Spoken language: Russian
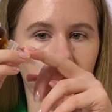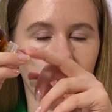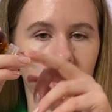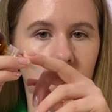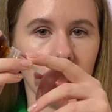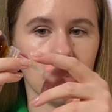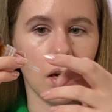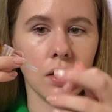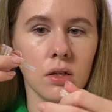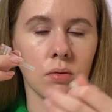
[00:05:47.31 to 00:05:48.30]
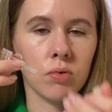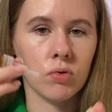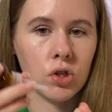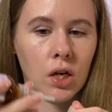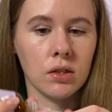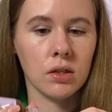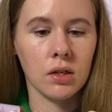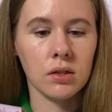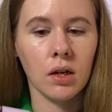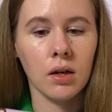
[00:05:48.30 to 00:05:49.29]
вот этот дозатор и получаете
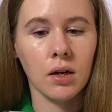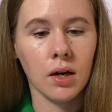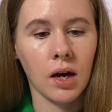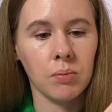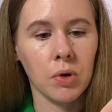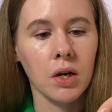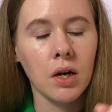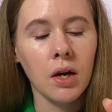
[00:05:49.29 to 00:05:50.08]
несколько капель.